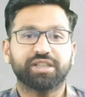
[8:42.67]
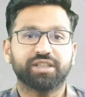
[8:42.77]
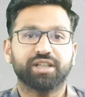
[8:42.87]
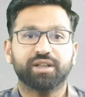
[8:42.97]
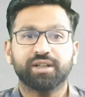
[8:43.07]

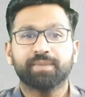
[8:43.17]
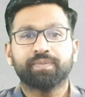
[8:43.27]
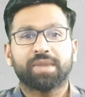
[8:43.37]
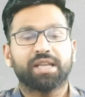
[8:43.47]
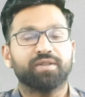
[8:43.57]
देखी है
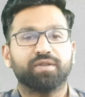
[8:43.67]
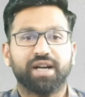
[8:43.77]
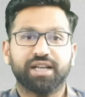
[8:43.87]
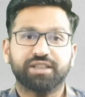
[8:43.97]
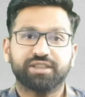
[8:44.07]
कि
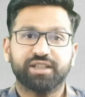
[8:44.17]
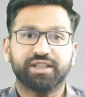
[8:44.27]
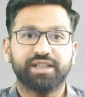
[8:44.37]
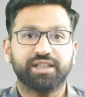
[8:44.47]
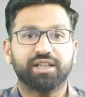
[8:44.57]
फाइनेंशियल
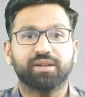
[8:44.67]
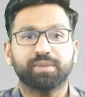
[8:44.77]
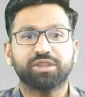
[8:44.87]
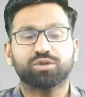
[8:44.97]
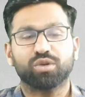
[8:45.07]
डेटा
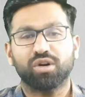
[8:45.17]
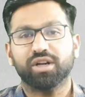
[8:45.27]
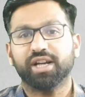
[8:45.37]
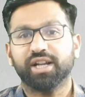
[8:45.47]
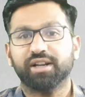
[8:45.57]
भी
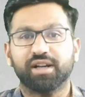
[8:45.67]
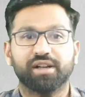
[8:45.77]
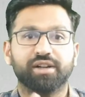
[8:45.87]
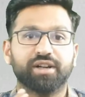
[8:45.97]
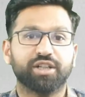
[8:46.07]
स्ट्रॉन्ग है
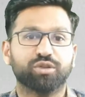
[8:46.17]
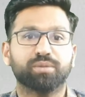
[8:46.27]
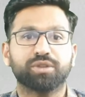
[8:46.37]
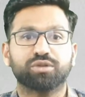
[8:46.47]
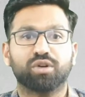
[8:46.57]
रेशो
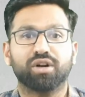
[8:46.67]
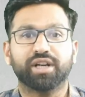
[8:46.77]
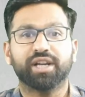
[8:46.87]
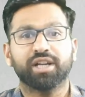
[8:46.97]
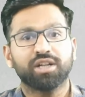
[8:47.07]
भी
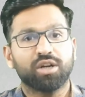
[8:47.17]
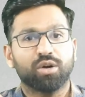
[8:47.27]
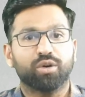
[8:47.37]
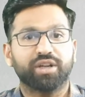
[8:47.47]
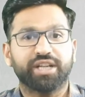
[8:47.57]
स्ट्रॉन्ग है
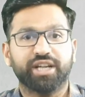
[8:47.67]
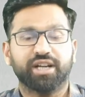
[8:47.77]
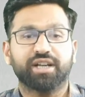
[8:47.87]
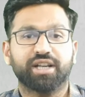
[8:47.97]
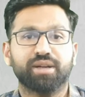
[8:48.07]
और
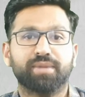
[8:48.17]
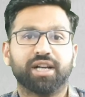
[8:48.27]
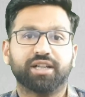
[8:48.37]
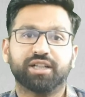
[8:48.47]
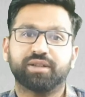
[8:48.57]
ग्रे
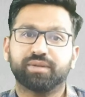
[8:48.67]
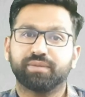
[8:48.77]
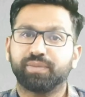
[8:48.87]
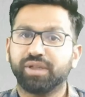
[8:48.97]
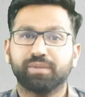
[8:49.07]
मार्केट
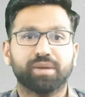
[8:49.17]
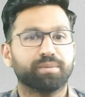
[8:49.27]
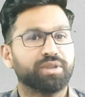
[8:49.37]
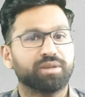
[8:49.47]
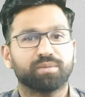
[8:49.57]

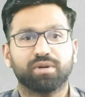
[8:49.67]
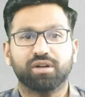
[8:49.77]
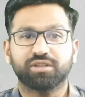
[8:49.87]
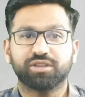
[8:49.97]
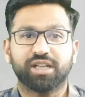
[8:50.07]
प्रीमियम भी
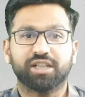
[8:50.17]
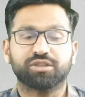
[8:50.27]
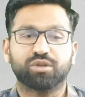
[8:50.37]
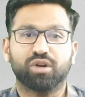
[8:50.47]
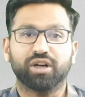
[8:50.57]
बहुत ज़्यादा
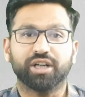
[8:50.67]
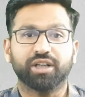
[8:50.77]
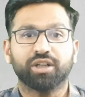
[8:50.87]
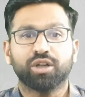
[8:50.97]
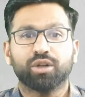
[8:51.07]
स्ट्रॉन्ग
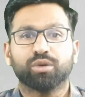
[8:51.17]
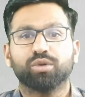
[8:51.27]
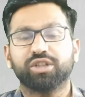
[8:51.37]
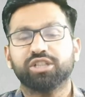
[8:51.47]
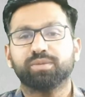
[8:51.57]
है
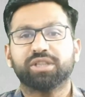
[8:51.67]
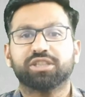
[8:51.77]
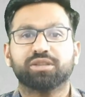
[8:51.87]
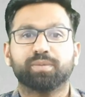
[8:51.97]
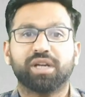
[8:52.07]
तो इस
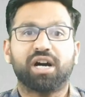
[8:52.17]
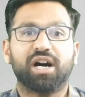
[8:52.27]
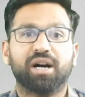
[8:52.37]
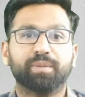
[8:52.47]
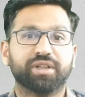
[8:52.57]
बेसिस पे
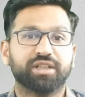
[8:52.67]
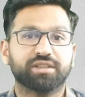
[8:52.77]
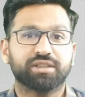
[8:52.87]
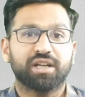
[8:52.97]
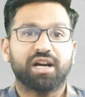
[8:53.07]
आप
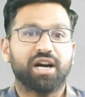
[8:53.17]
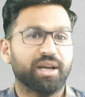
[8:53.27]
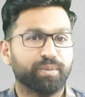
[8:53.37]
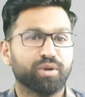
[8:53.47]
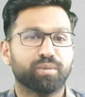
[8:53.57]
इस
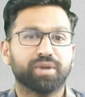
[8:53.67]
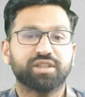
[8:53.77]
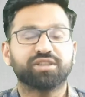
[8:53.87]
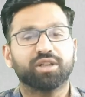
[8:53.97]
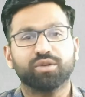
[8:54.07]
आई
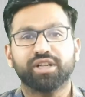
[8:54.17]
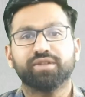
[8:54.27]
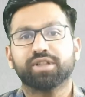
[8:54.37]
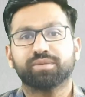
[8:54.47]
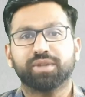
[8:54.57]
में ज़रूर
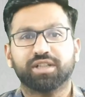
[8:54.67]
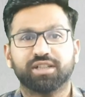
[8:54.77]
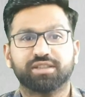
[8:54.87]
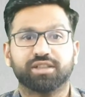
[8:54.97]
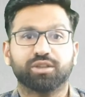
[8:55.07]
इन्वेस्टमेंट
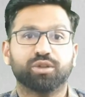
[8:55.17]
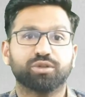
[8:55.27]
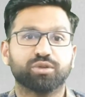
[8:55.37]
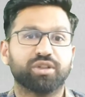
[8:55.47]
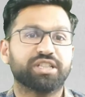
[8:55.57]
कर सकते हो
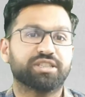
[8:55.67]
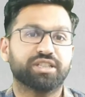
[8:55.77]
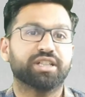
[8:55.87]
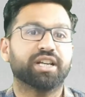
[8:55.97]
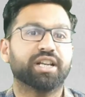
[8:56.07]
और जो
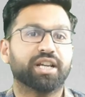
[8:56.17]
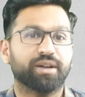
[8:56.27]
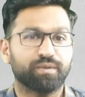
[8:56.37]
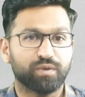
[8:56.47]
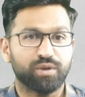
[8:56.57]
लिस्टिंग गेन है
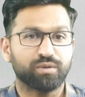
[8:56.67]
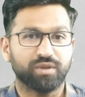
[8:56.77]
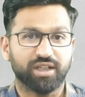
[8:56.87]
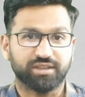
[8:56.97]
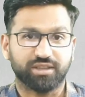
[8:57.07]
वो
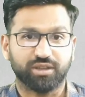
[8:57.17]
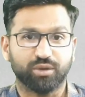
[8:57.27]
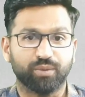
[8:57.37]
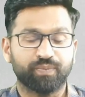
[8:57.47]
उठा सकते हो